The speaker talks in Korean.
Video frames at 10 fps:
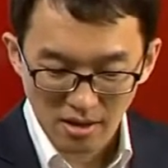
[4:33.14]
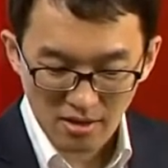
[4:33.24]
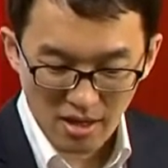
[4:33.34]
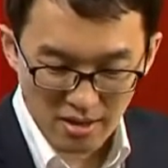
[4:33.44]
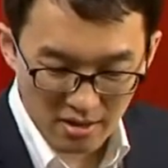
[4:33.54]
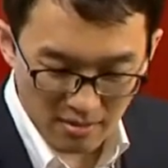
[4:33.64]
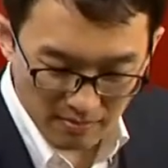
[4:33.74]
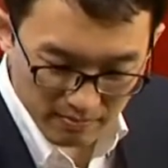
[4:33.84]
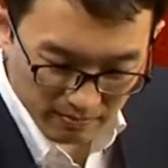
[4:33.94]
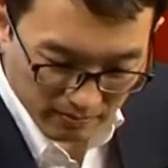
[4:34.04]
일단은
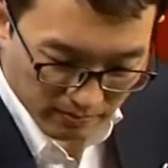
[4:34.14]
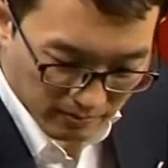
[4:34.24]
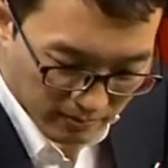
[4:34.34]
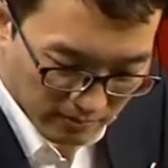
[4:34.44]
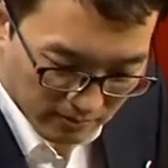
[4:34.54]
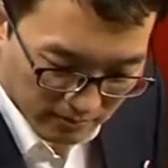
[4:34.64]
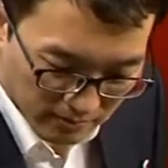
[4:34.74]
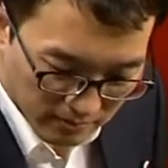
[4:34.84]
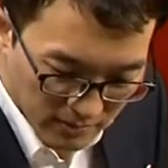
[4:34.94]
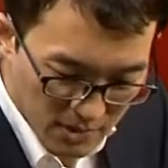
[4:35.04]

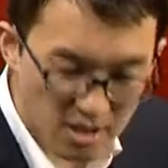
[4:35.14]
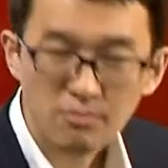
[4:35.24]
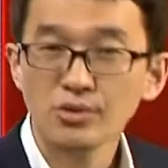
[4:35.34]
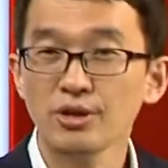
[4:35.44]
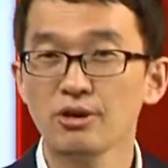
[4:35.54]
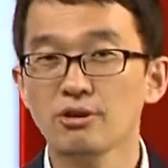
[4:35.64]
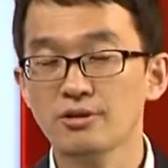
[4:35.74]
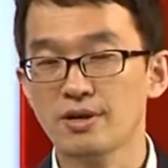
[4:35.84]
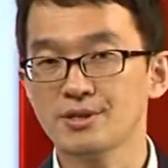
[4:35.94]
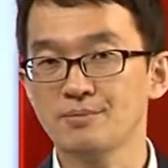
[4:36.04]
질문이
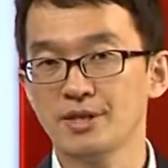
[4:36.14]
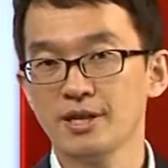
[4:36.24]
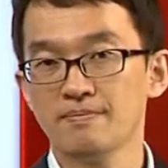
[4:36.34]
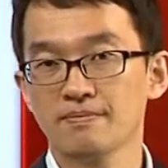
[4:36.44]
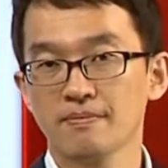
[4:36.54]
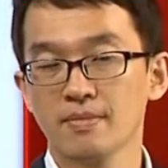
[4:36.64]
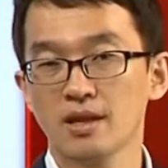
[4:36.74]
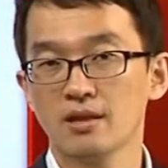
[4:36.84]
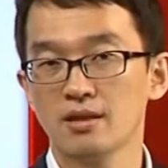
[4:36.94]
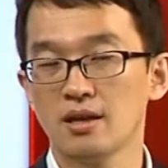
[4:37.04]
영어로 나왔습니다.
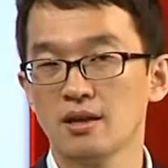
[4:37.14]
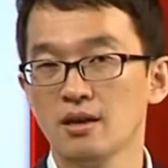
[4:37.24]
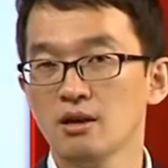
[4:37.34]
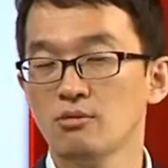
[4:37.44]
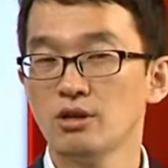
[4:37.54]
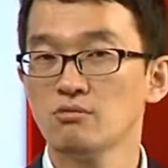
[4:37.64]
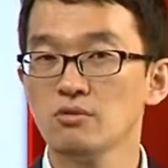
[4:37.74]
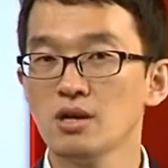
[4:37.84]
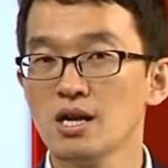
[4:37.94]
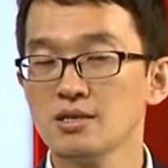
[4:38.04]
네, 우리
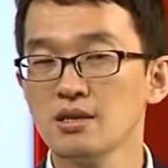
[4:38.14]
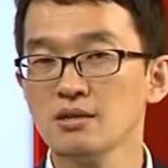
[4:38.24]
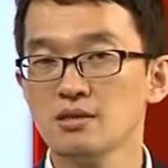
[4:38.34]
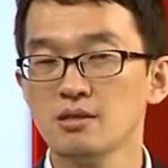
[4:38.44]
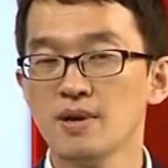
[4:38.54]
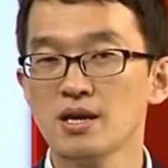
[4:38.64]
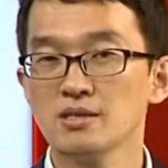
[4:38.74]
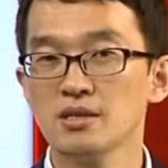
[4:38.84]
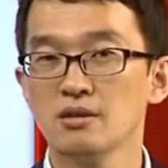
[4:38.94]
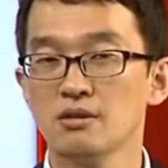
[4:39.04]
국가직,
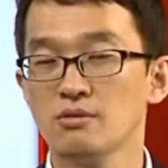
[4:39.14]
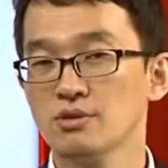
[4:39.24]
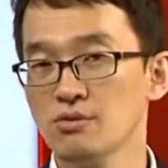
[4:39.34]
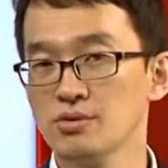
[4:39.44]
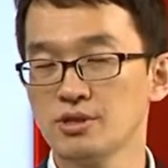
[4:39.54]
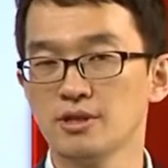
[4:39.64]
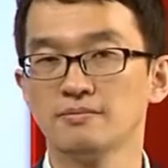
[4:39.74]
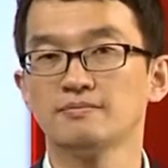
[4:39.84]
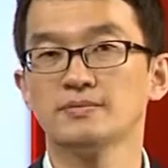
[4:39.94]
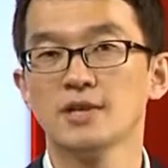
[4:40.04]
지방직, 그리고 서울시
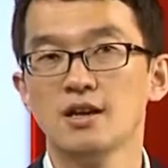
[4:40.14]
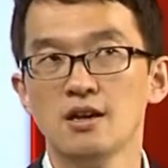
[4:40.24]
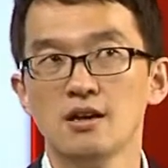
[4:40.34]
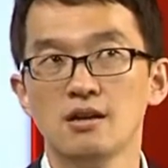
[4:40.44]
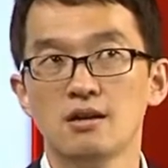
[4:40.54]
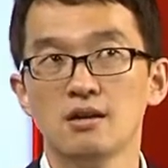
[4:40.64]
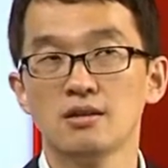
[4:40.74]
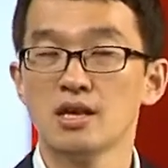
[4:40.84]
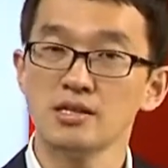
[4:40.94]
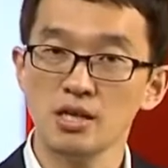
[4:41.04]
어,
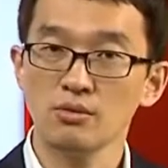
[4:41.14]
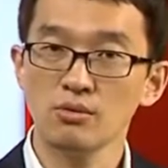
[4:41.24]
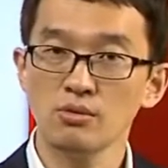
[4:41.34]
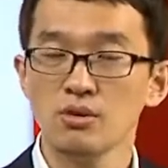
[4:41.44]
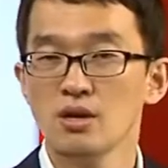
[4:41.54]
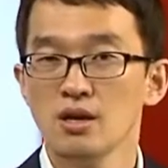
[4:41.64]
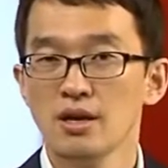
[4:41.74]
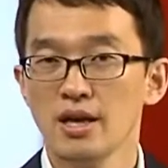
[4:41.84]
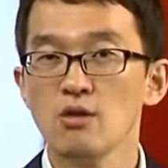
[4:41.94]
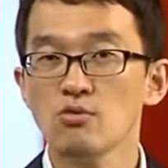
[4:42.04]
대체로
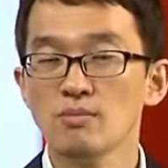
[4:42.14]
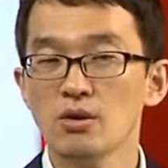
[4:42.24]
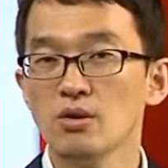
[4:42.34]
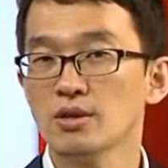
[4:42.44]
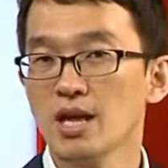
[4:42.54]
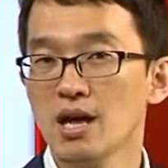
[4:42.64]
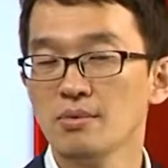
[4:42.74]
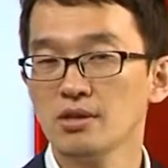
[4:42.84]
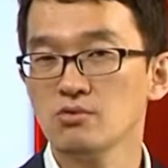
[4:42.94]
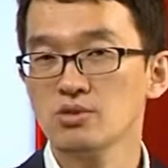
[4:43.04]
한국말로
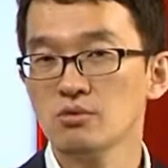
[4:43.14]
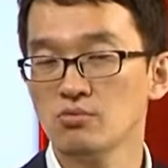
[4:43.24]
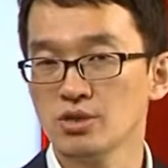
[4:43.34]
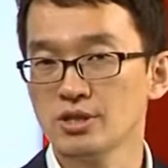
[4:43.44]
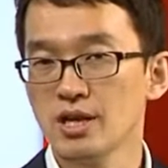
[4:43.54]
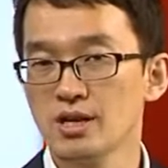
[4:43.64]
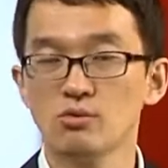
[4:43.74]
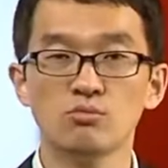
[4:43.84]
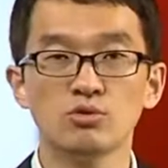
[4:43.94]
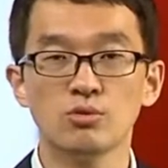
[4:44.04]
다음 글의 주제는
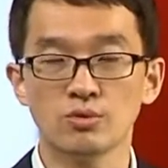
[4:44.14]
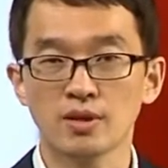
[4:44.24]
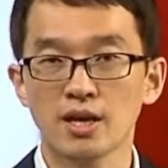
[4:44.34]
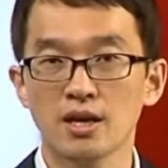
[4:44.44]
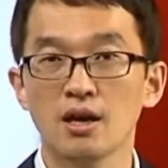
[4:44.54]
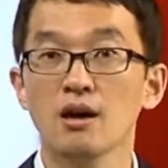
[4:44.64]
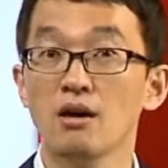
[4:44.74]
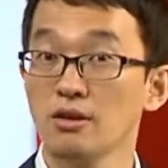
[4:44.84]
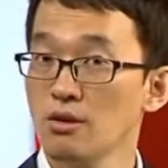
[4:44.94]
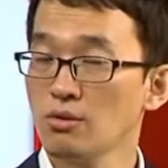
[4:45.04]
무엇이냐라고 물어보는데
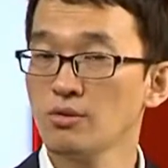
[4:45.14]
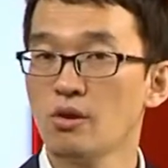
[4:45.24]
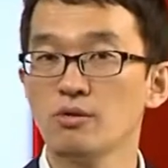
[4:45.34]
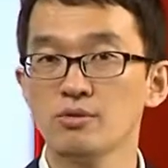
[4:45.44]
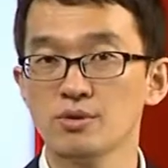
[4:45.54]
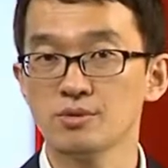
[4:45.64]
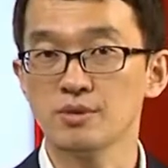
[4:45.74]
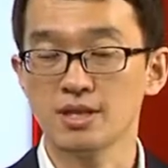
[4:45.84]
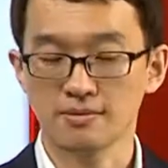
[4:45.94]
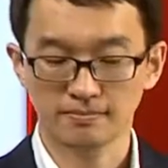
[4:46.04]
어, 영어로 나올 때도
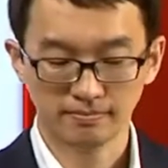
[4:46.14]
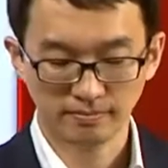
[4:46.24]
있습니다.